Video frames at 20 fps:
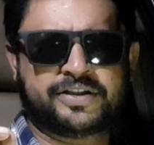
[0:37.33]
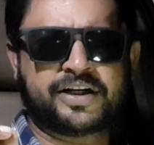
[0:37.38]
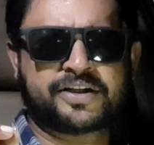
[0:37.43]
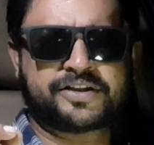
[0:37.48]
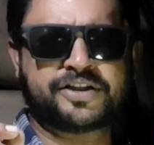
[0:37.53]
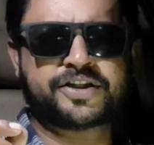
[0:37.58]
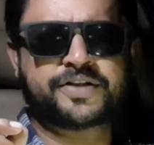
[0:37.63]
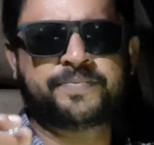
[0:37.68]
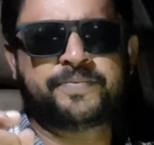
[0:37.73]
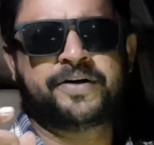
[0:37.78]

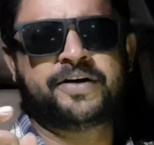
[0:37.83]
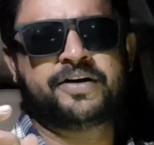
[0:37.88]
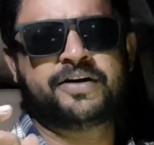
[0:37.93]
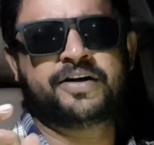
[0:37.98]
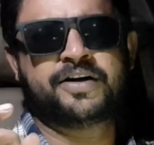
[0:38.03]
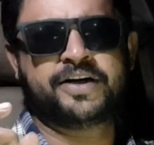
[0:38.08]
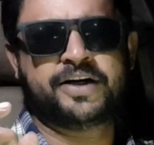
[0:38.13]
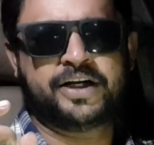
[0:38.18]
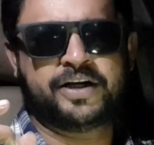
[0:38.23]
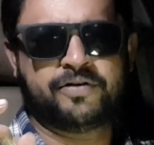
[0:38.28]
சக்ஸஸ்
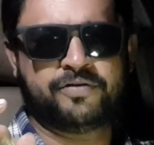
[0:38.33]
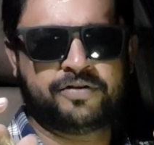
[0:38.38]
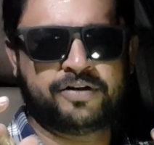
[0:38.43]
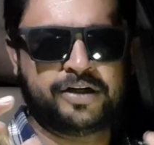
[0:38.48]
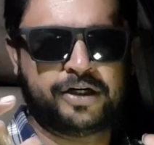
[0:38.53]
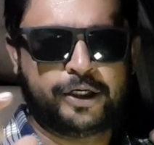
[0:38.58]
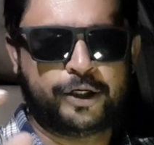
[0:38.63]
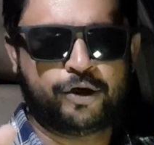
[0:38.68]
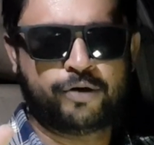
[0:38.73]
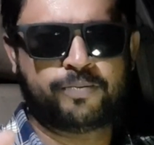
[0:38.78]
மீட்டில் இன்றைக்கி
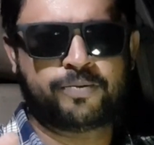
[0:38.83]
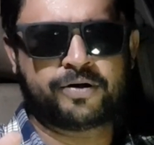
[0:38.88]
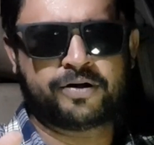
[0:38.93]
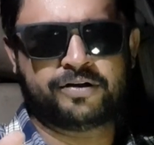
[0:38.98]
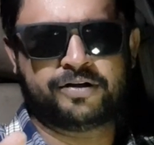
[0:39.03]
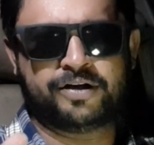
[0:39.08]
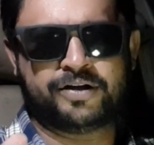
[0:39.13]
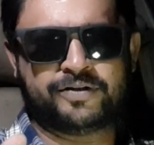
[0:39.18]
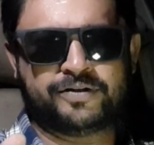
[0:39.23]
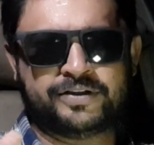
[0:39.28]
வந்து லியோ
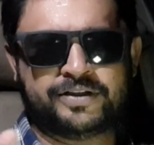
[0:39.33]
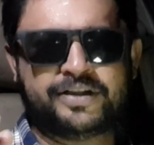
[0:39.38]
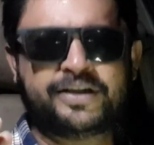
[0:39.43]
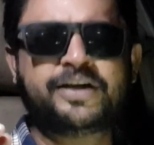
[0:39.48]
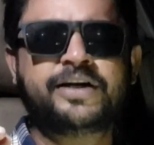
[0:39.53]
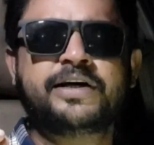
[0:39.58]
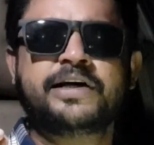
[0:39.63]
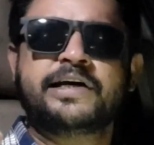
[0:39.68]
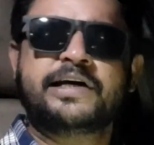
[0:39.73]
படத்தில் வந்து